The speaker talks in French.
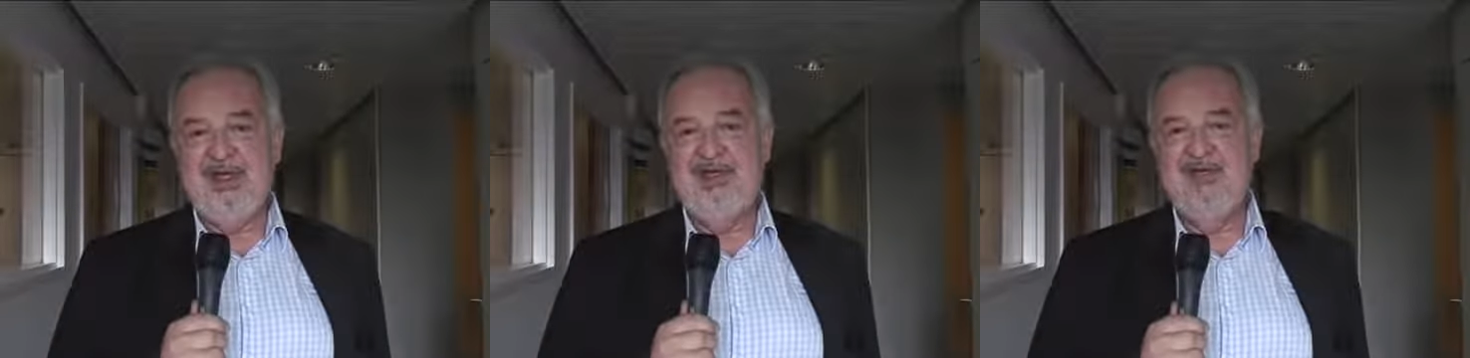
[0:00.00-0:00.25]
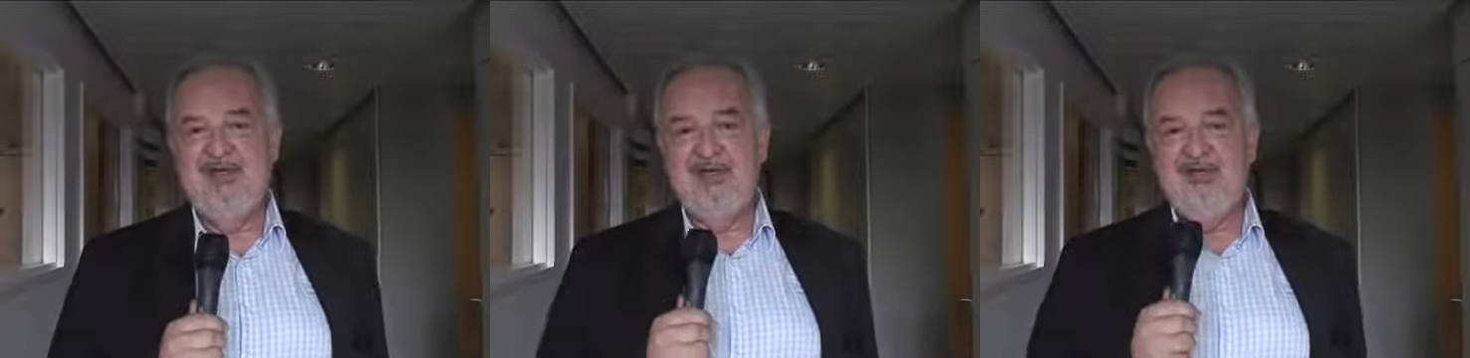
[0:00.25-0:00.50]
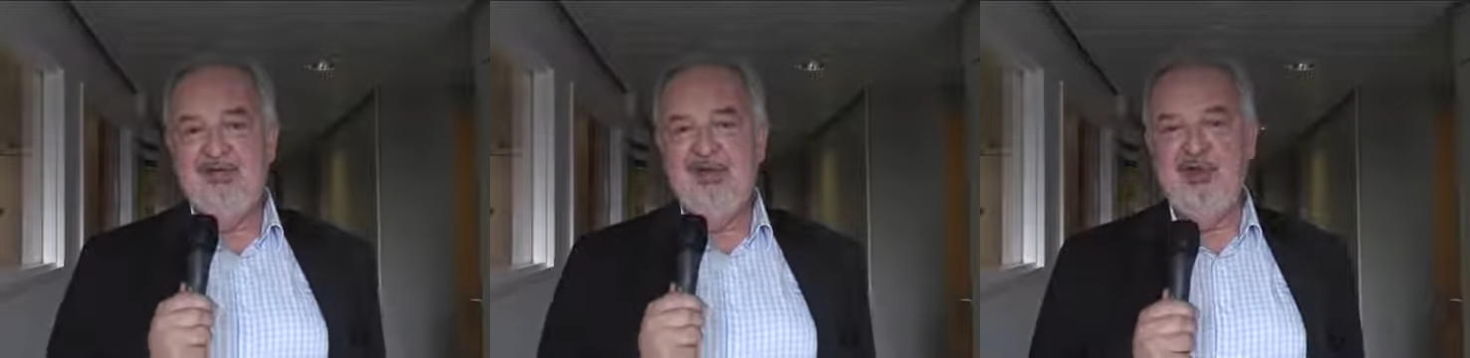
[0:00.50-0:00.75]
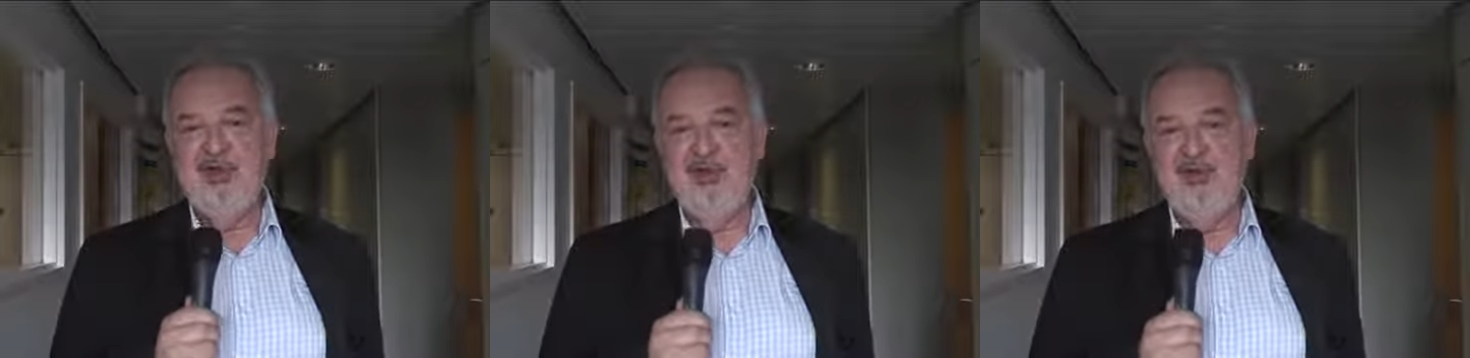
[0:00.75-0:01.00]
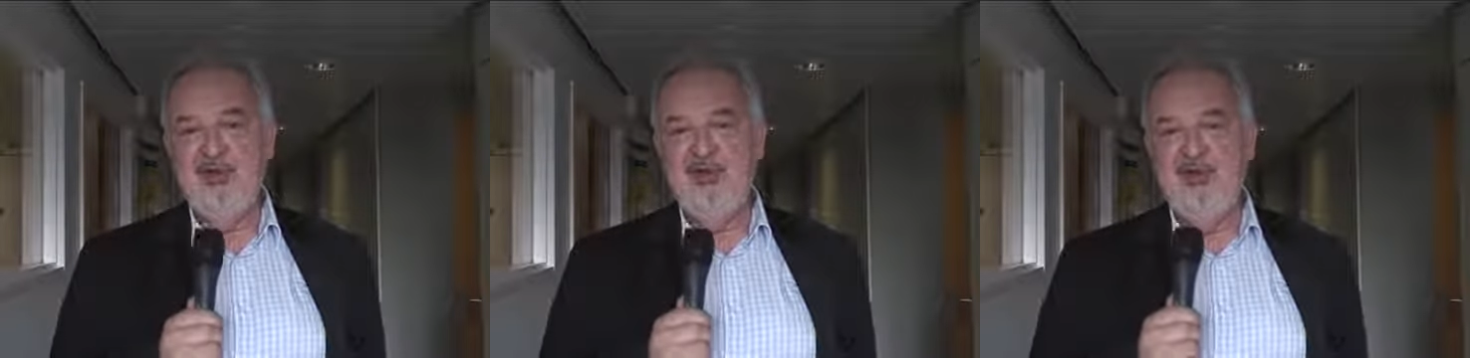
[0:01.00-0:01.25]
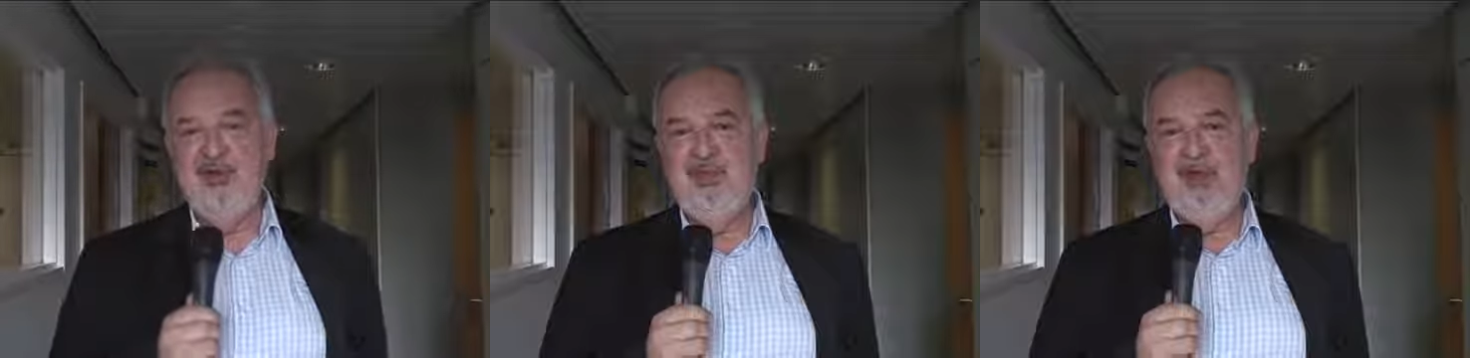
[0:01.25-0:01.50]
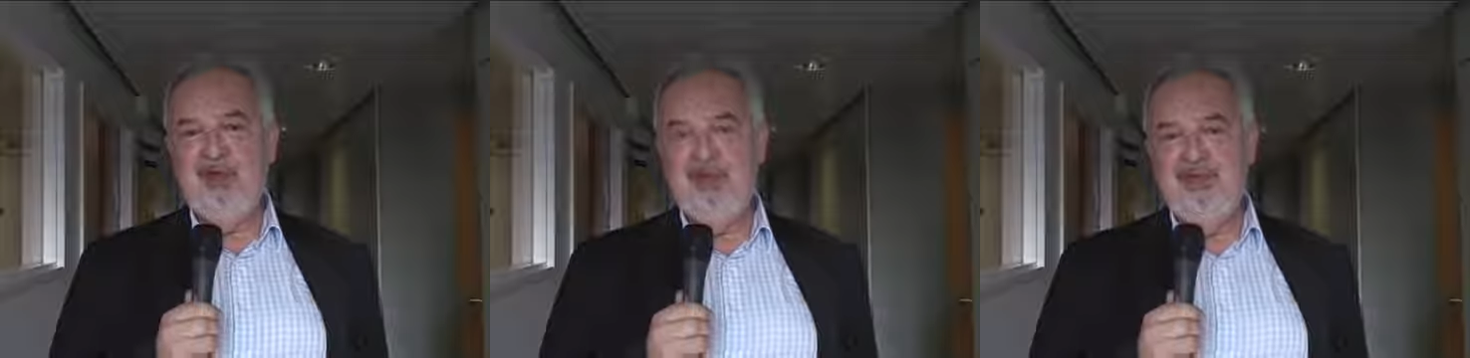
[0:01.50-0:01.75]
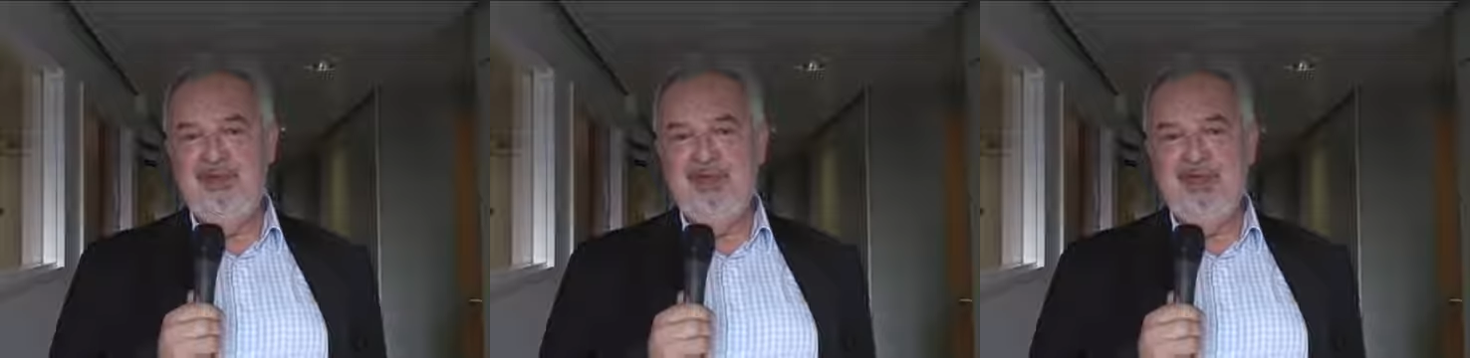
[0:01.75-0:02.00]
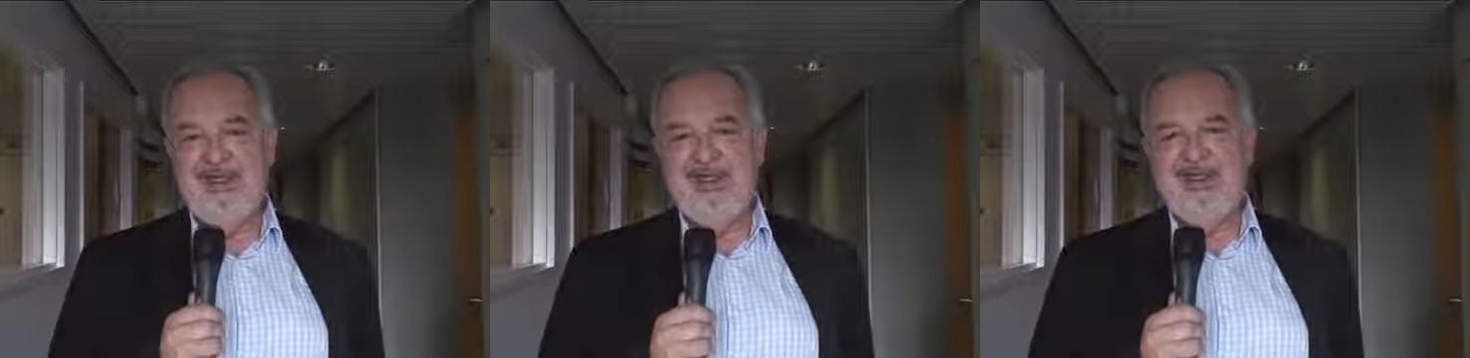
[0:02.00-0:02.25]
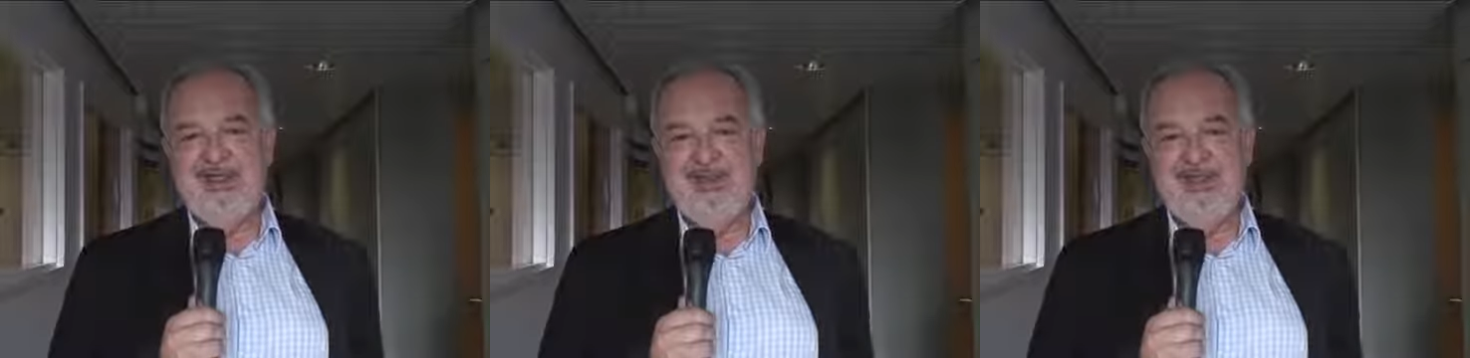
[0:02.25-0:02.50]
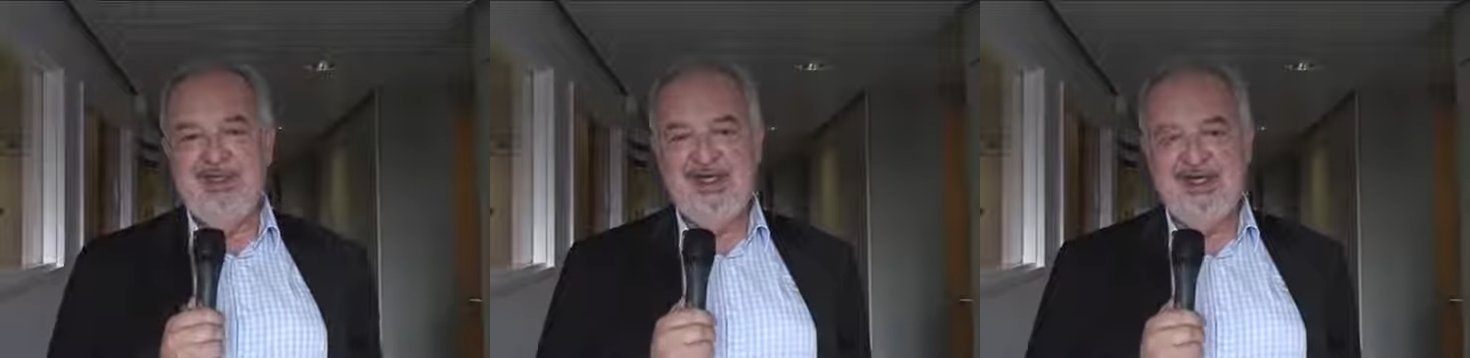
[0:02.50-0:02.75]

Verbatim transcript: Parkinson et mouvements anormaux d'une part et maladie d'Alzheimer